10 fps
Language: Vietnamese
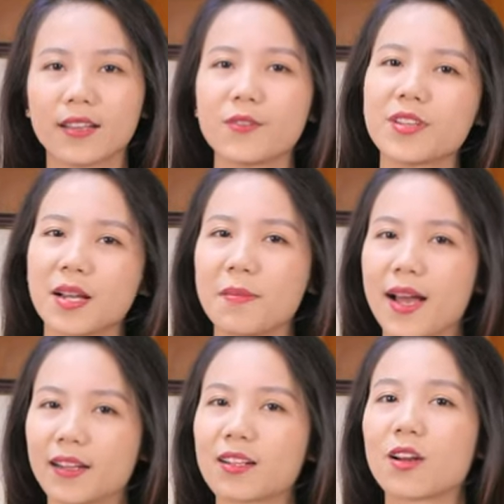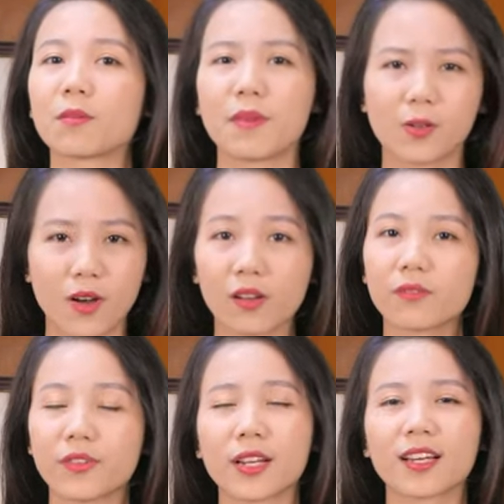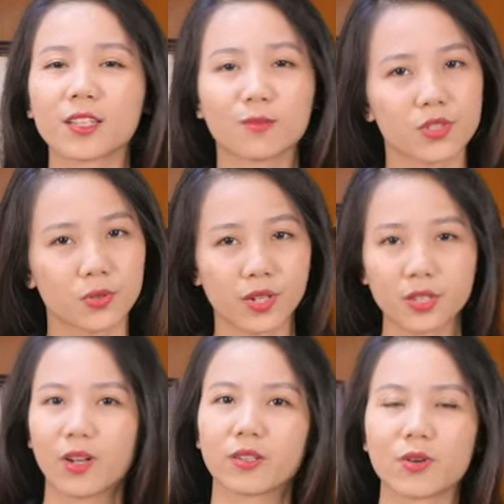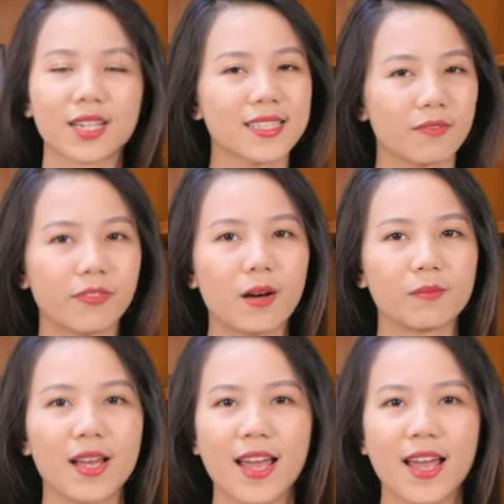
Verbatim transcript: Nếu như các bạn còn băn khoăn về các thông số kỹ thuật của các sản phẩm